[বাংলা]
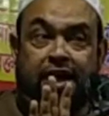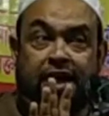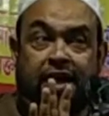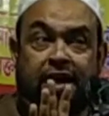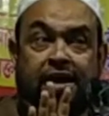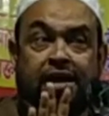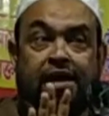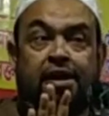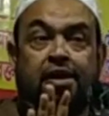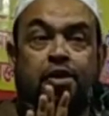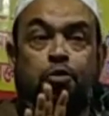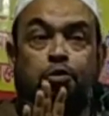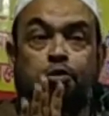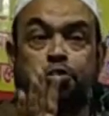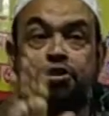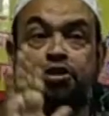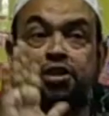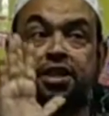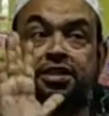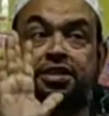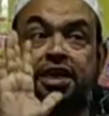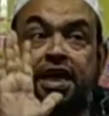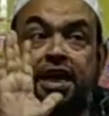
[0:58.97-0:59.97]
না
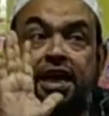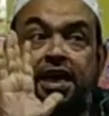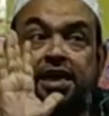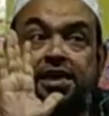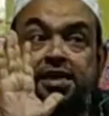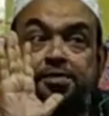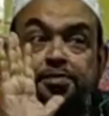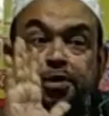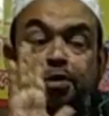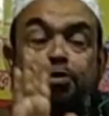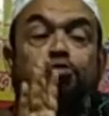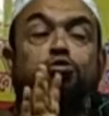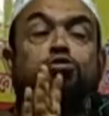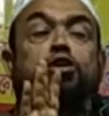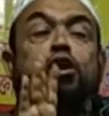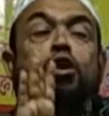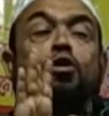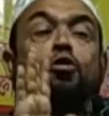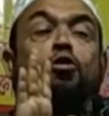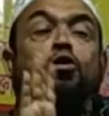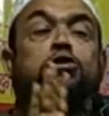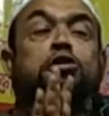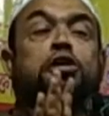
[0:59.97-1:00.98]
অত্যাচারের
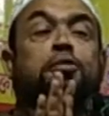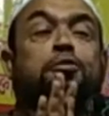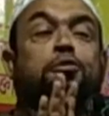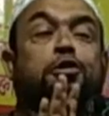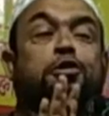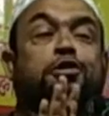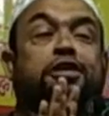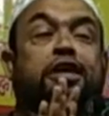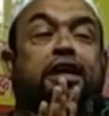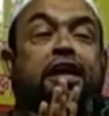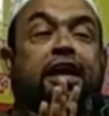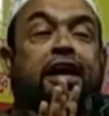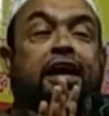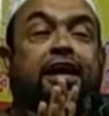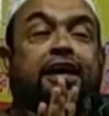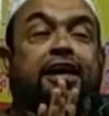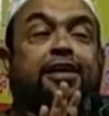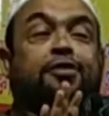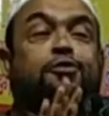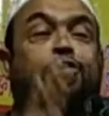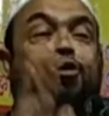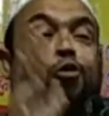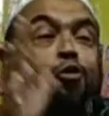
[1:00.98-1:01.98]
বিরুদ্ধেও কথা বলছে না
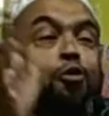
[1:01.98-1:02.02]
কিন্তু